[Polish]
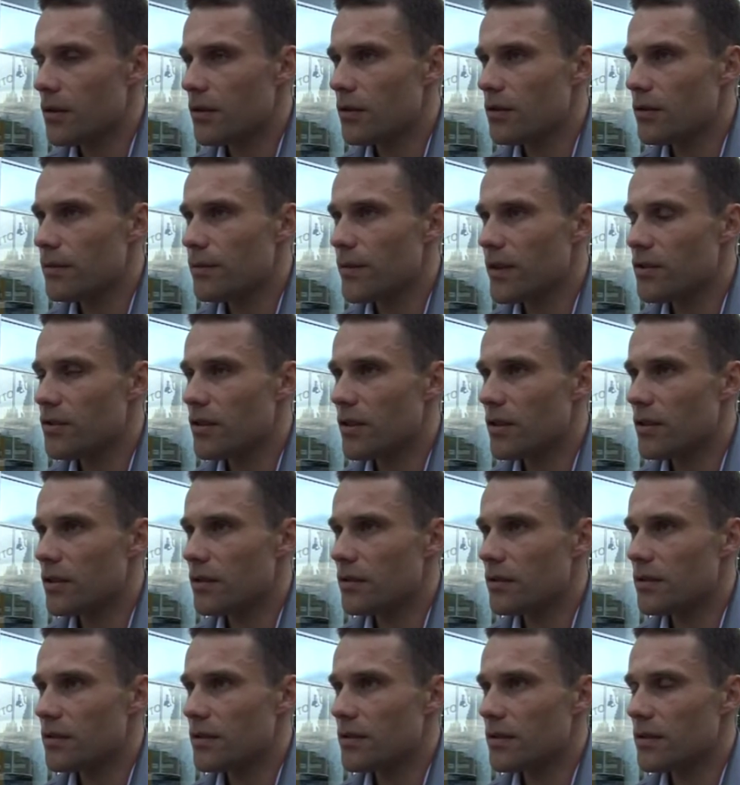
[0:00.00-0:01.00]
to będzie
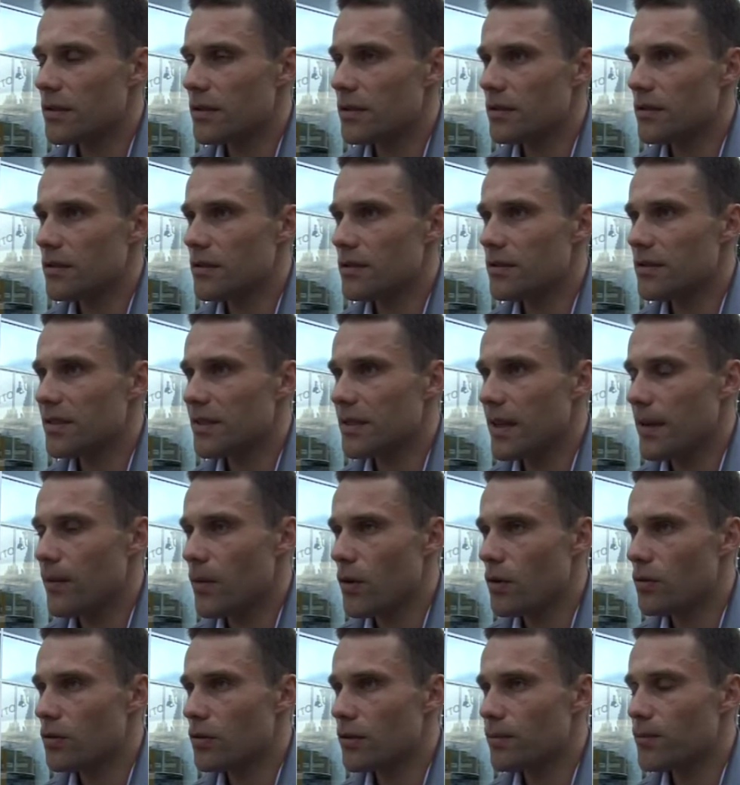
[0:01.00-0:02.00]
y,
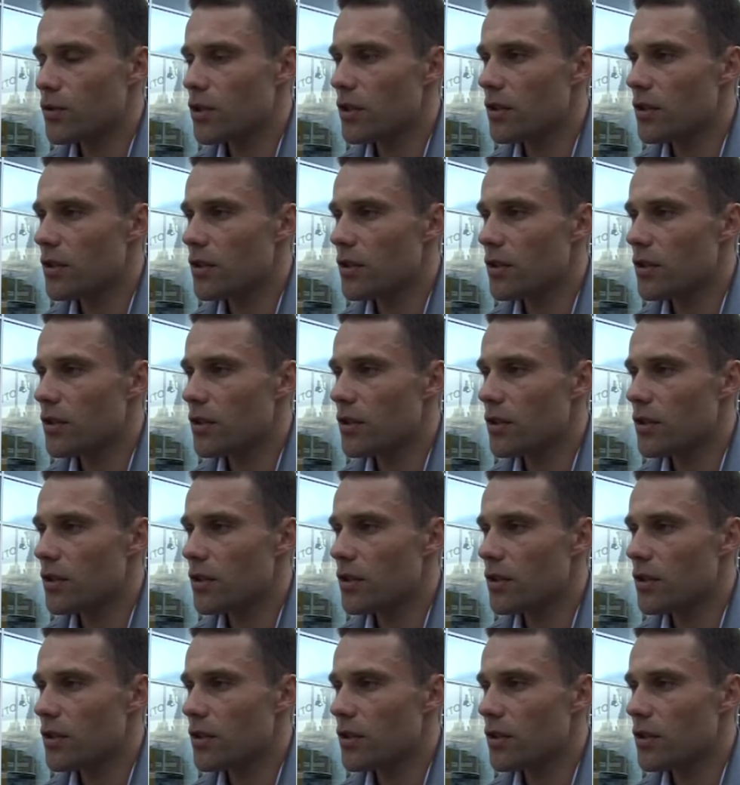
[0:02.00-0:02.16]
samochód